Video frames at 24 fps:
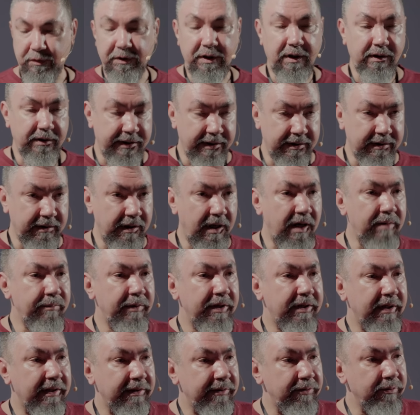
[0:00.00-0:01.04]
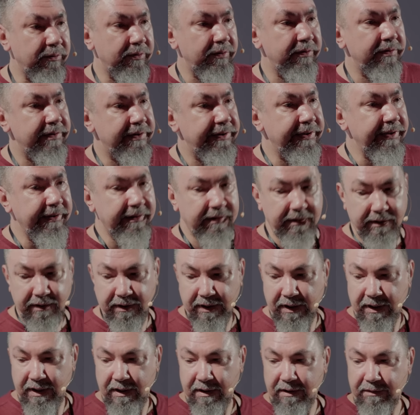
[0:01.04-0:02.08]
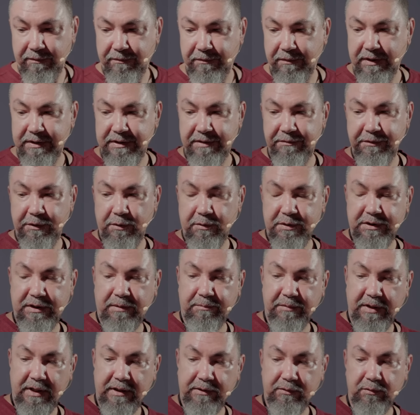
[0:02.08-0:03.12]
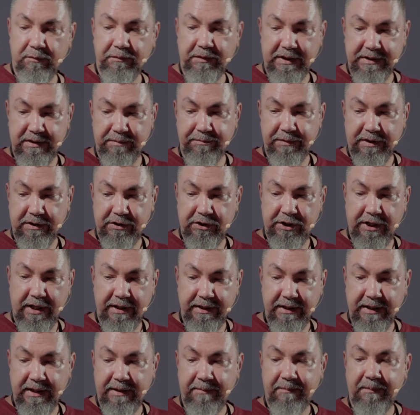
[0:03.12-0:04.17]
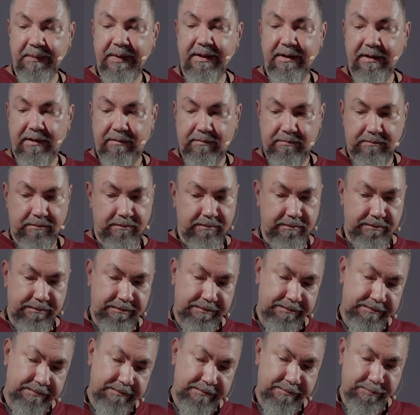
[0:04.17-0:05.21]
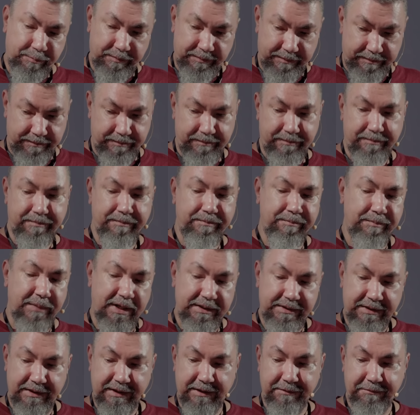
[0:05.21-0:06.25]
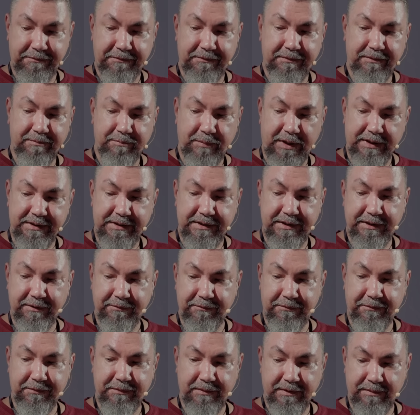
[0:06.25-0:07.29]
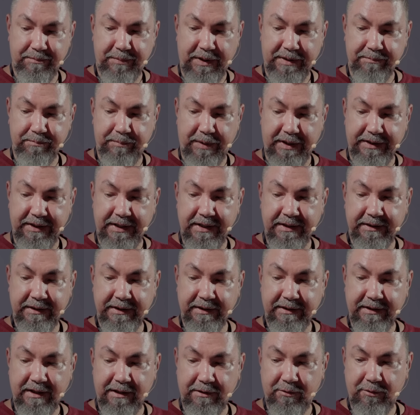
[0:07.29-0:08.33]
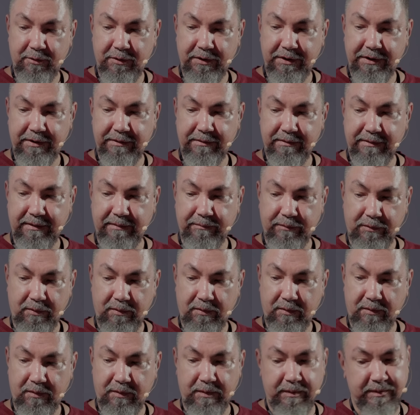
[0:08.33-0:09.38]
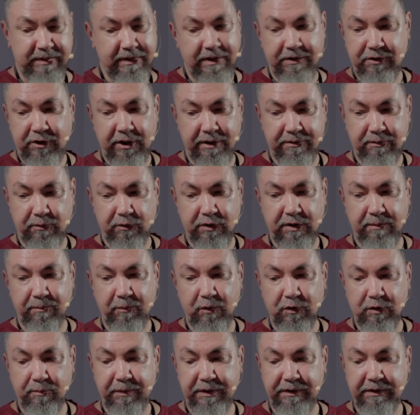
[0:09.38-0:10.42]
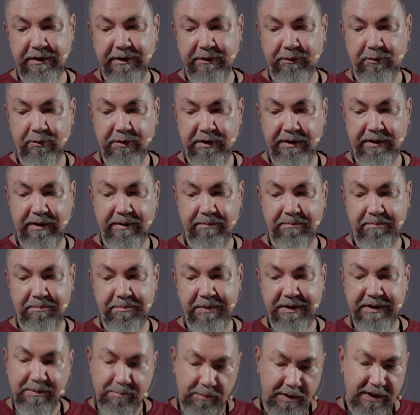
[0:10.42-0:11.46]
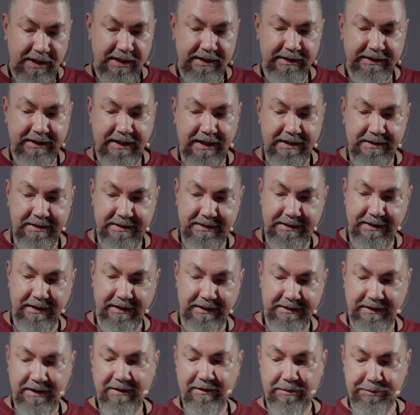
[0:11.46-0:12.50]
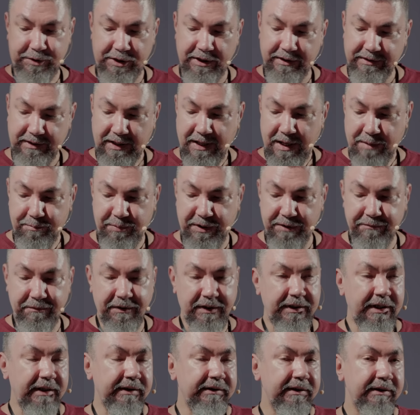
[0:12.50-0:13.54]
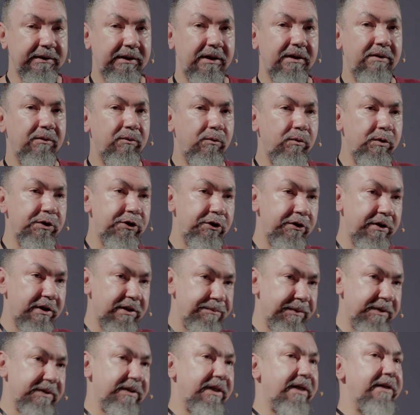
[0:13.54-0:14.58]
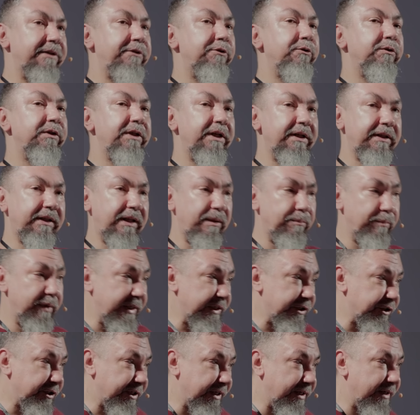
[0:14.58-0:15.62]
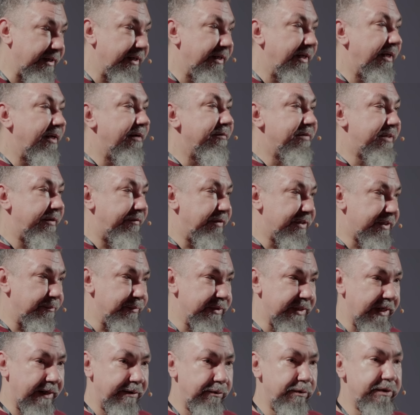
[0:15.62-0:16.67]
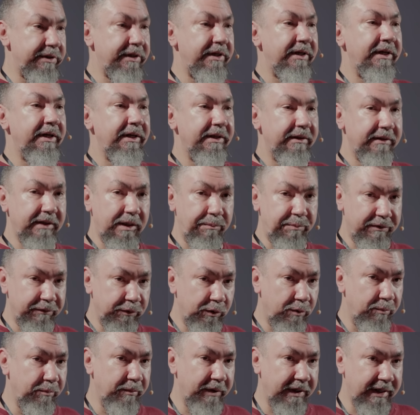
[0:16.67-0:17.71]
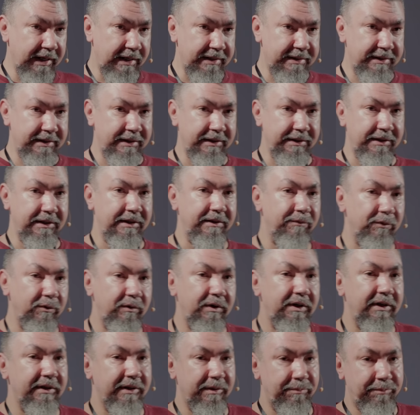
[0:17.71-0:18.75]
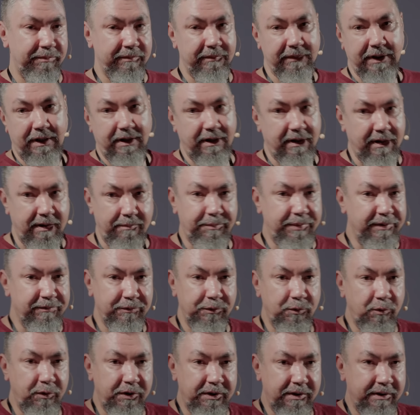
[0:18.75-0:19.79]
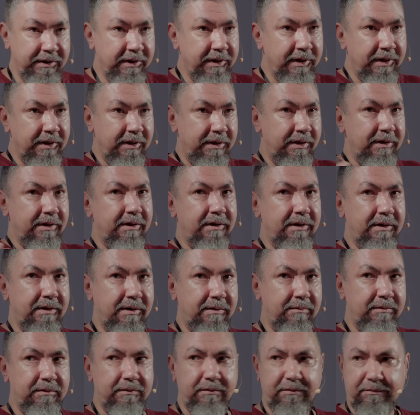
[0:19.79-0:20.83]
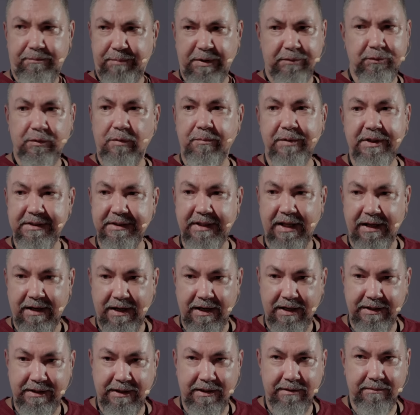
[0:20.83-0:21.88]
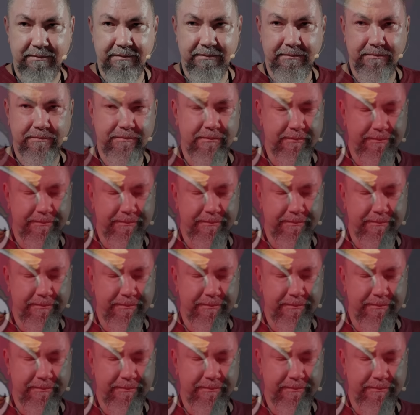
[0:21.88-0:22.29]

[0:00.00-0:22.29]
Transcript: журнала «Реклама», которую сделал в 90-м году Владимир Чайка. Мотив, мотив э, понятно какой, но сейчас уже, может быть, никто не понимает контекст. Вообще пива нет — это очень распространенная табличка в Советском Союзе на пивном магазине, ну или на, на пивной, э, в пивном ресторане —